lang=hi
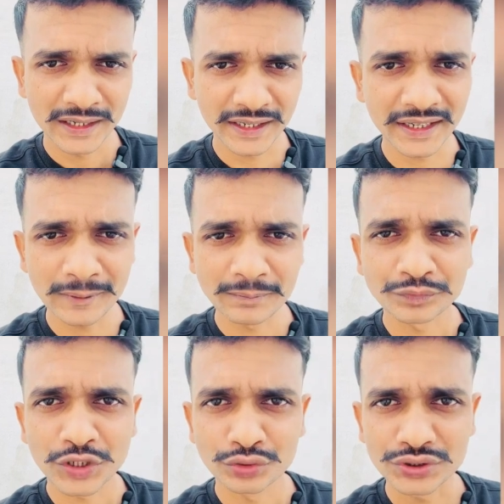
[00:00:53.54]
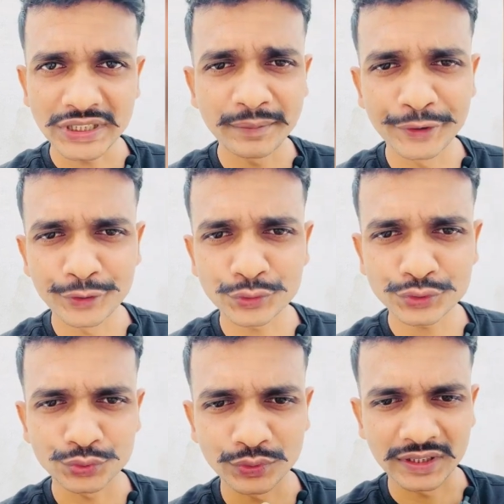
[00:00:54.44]
ठीक है चलिए वीडियो को
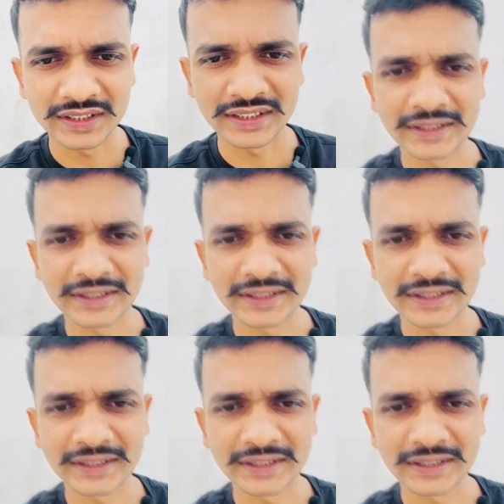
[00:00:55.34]
शुरू करते